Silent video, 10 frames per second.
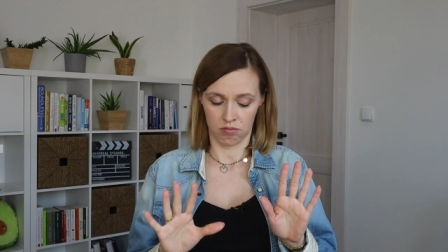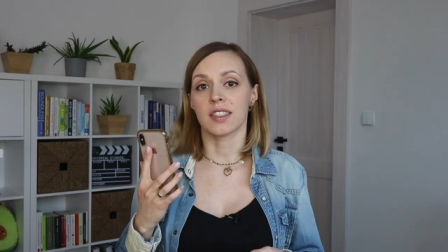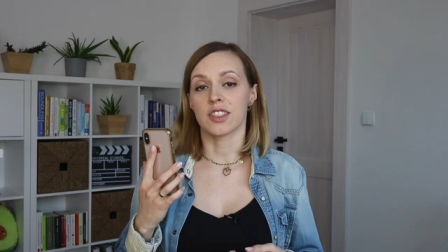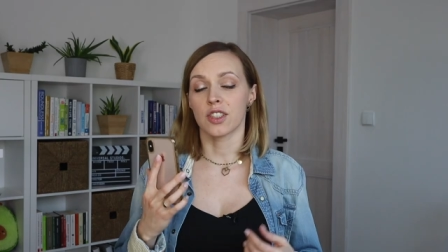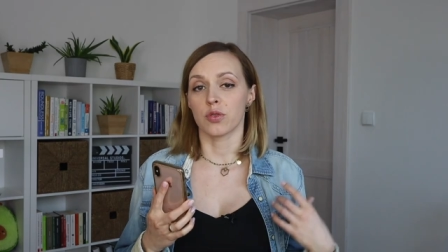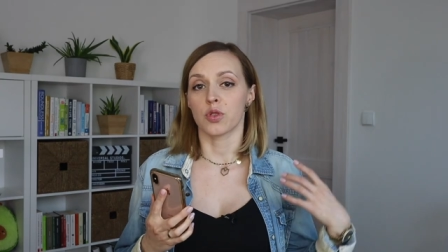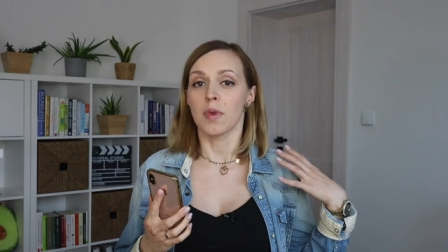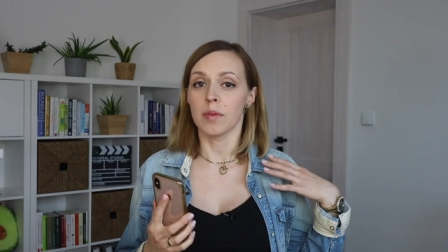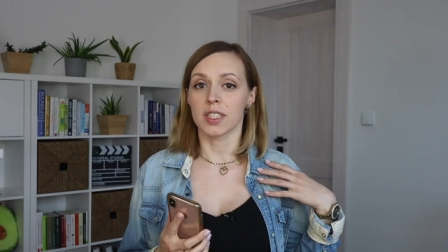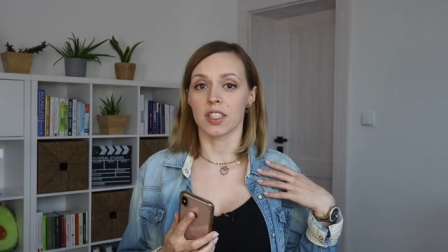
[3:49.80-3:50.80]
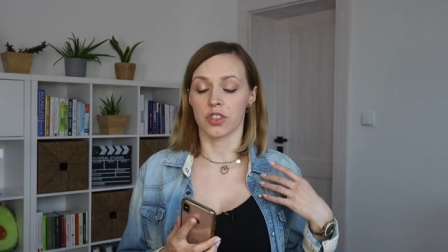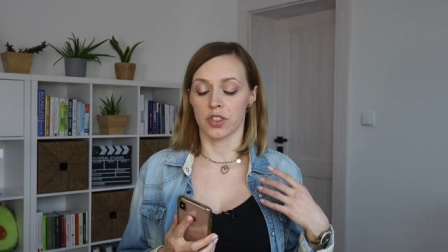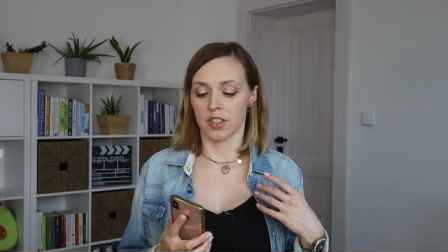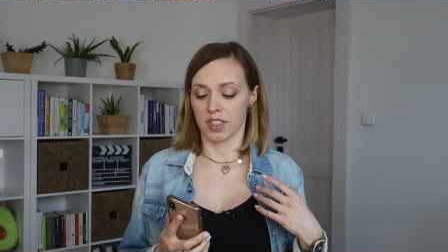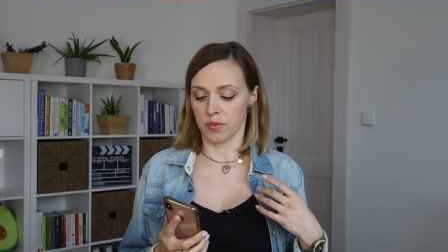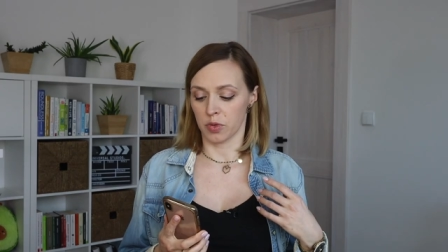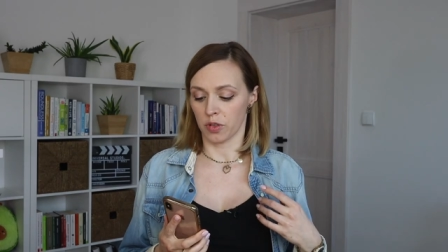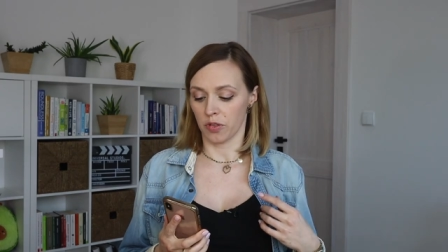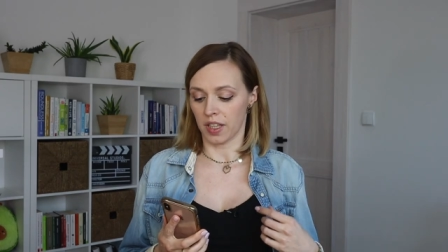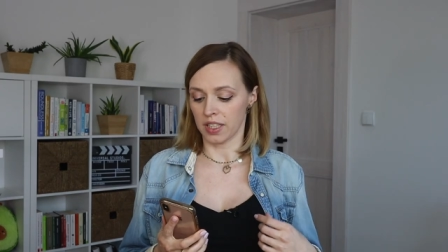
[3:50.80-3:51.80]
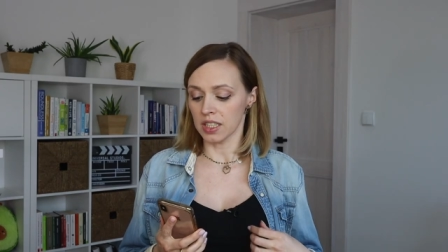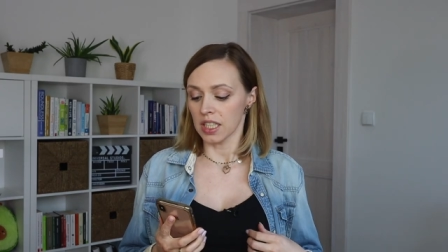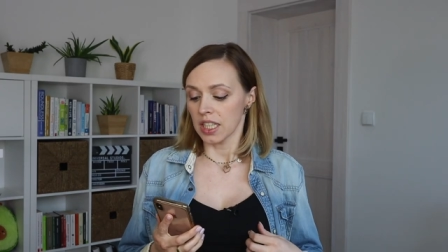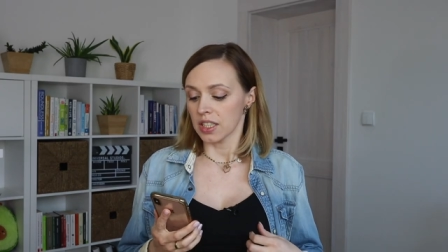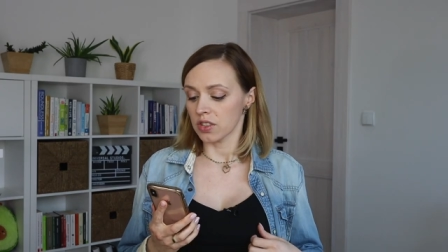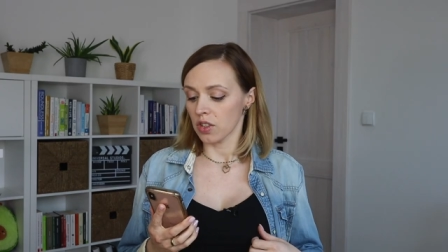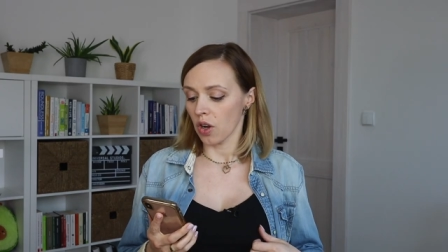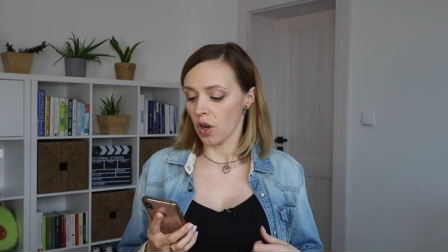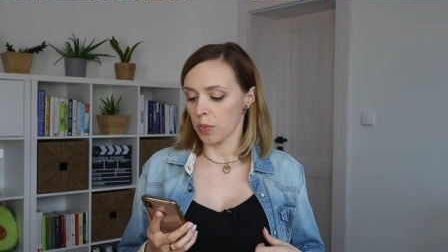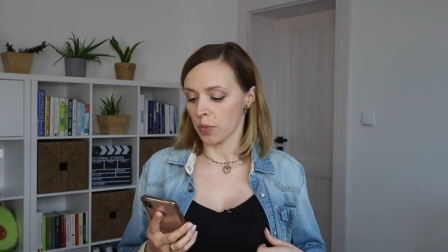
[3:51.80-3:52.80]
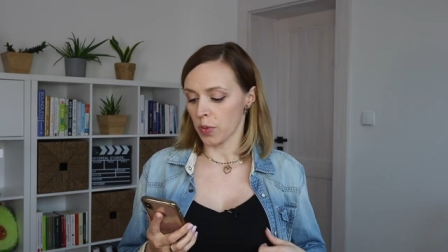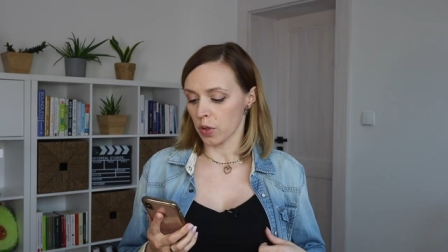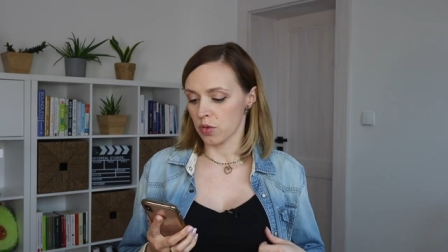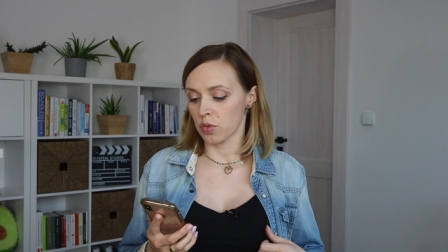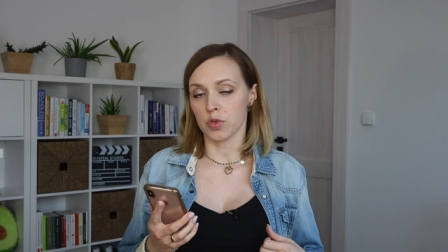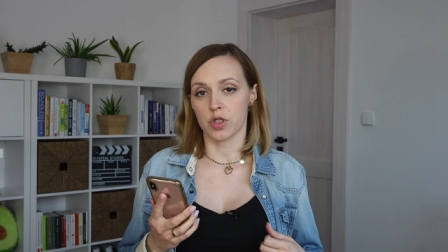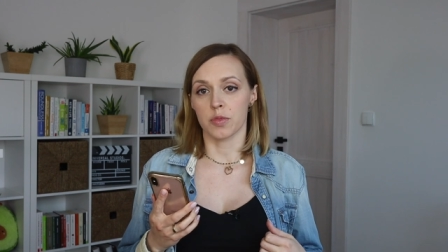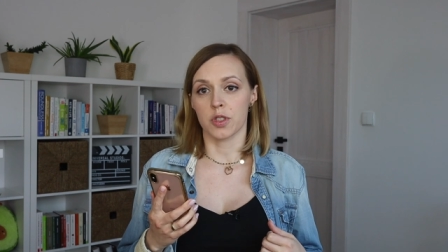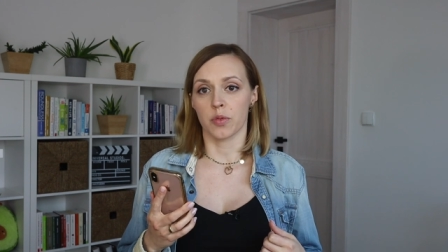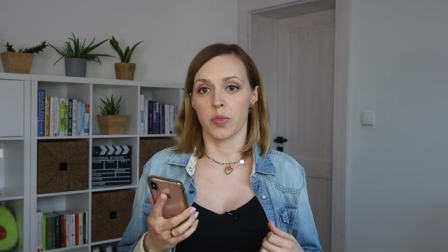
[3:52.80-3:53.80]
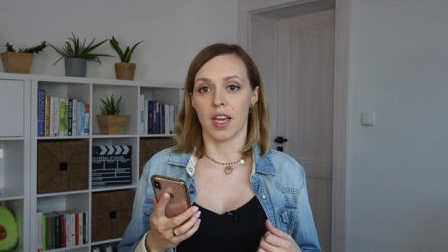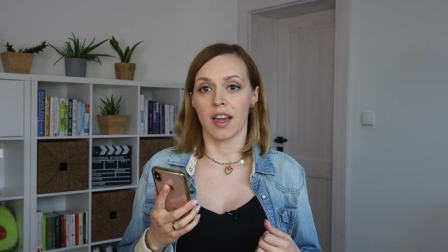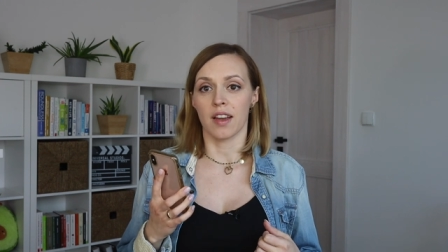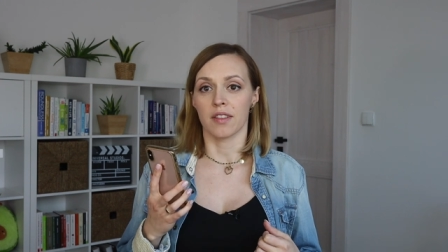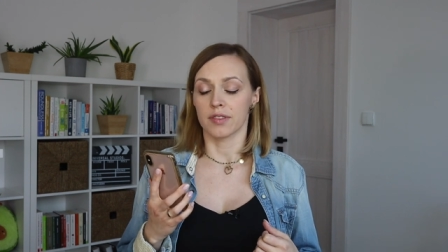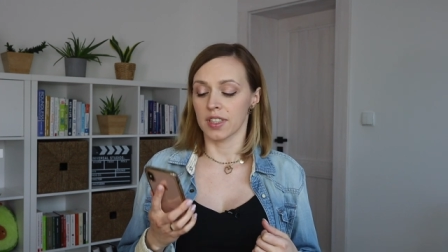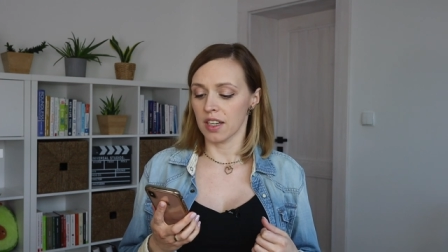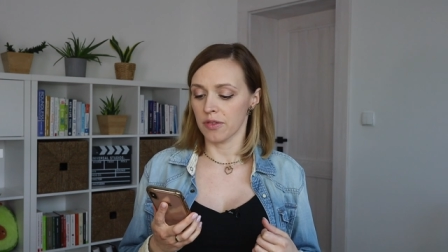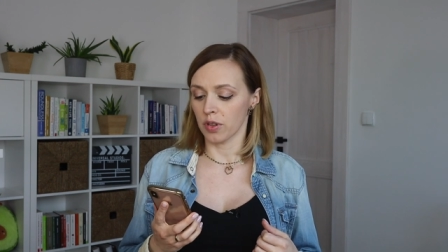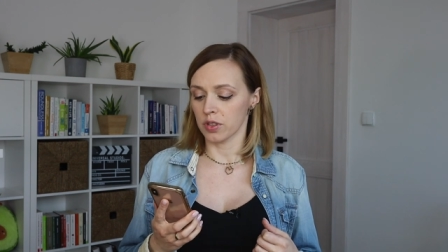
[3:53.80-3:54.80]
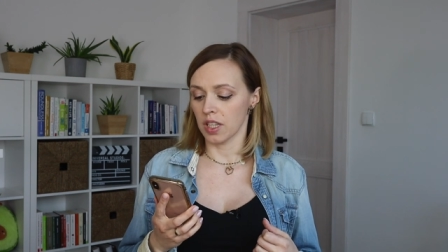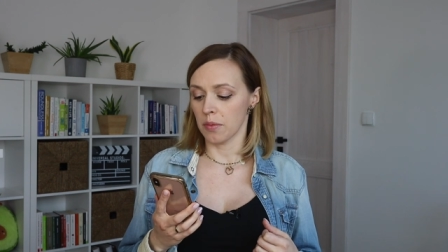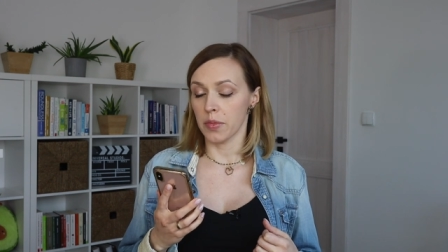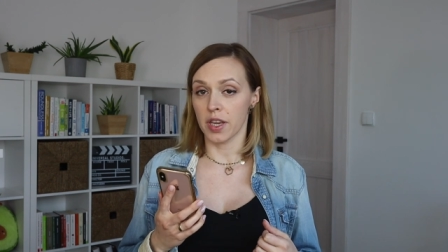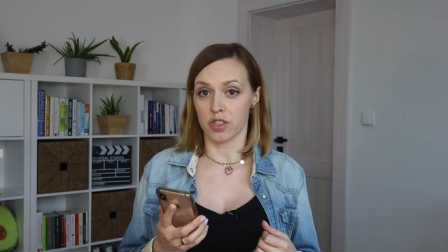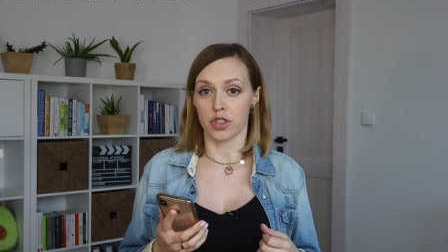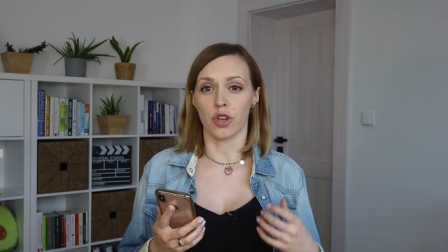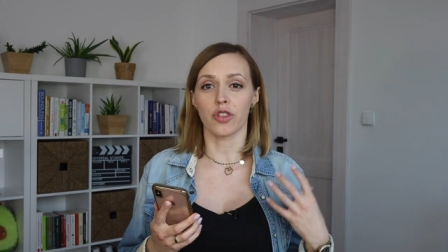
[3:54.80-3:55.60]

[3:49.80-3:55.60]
Jeżeli już mamy taki czynnik zamontowany, to po prostu możemy sobie w telefonie mierzyć.